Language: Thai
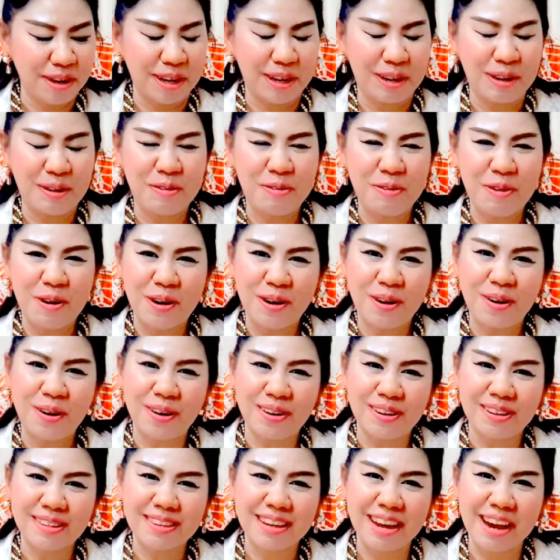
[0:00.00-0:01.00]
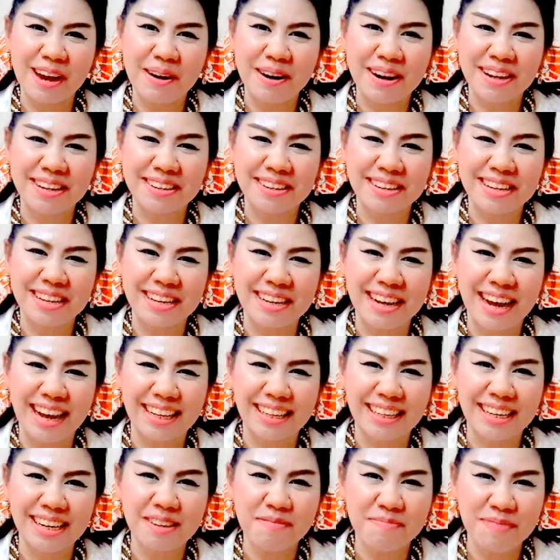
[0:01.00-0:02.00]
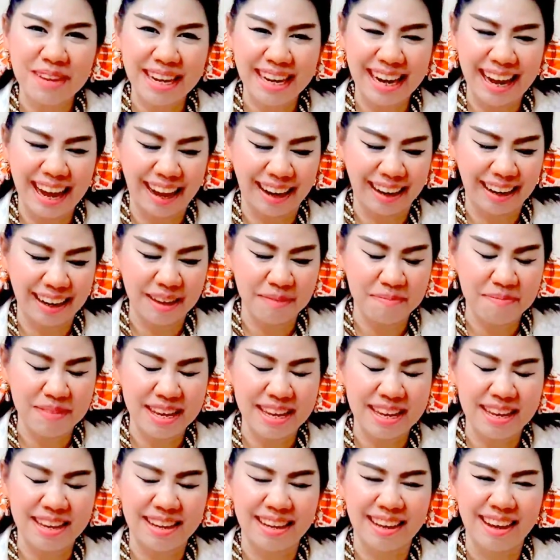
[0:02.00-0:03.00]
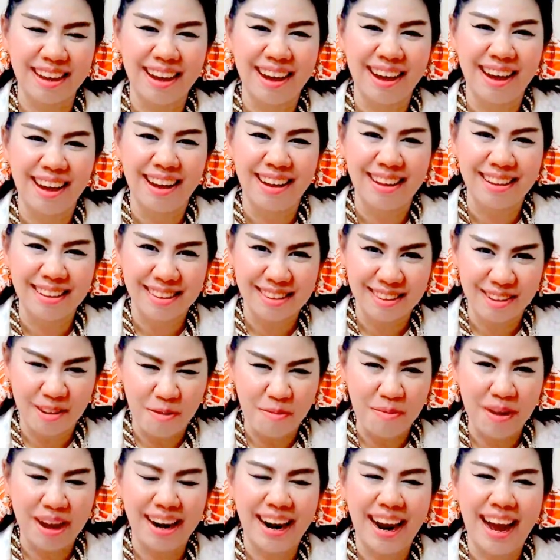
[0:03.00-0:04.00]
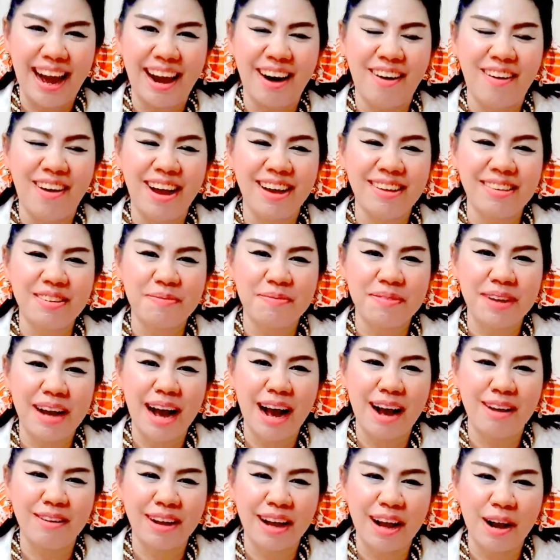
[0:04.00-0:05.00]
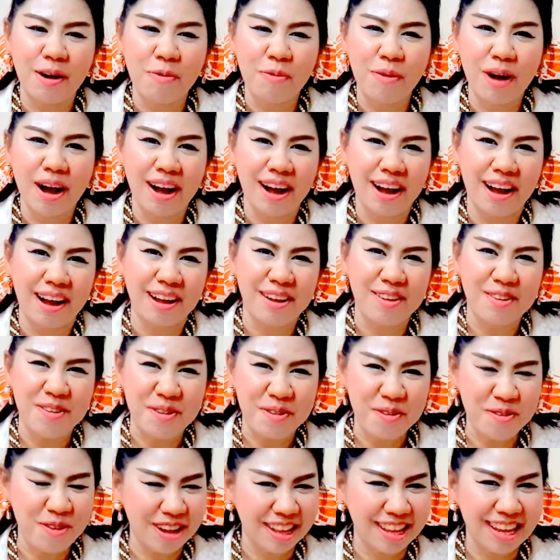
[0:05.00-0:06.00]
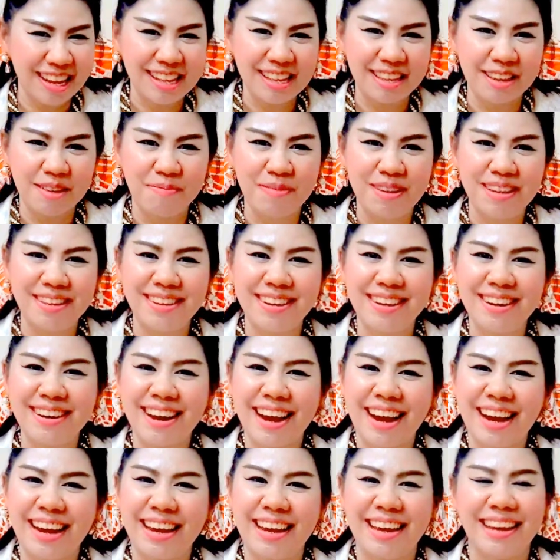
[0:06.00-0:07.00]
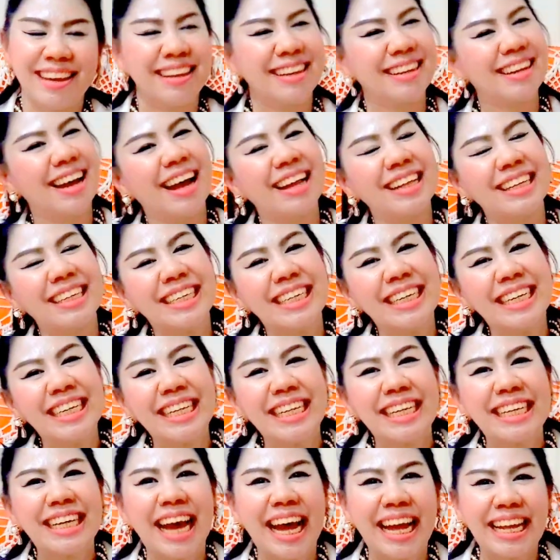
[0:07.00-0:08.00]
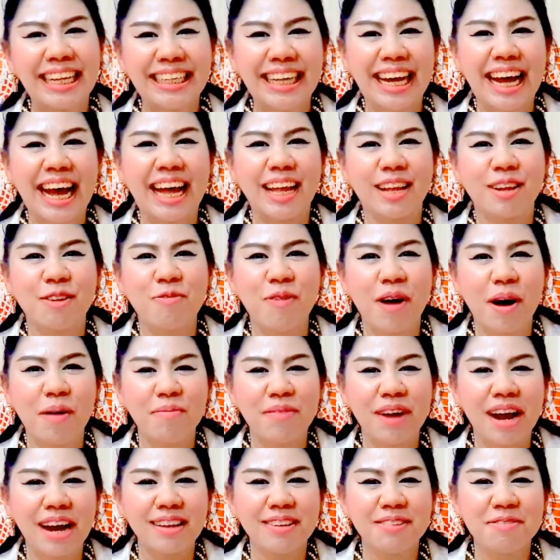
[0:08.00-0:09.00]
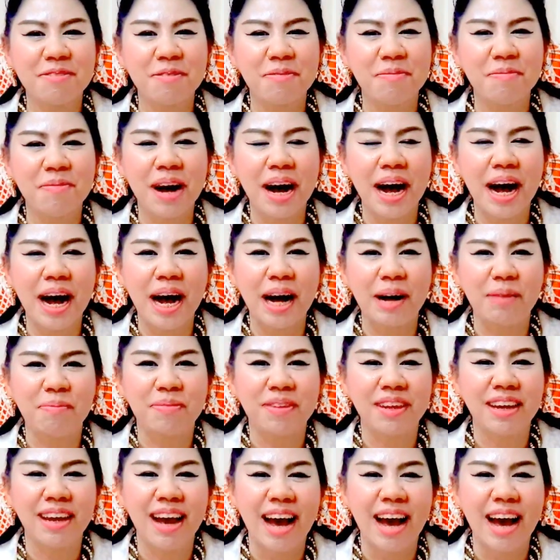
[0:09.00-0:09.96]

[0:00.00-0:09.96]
เปิดดวงของชาวราศีกันครึ่งปีหลังในปีสองพันห้าร้อยห้าสิบเก้านะคะว่าดวงท่านจะเป็นเช่นไรการเงินการงานความรักสุขภาพ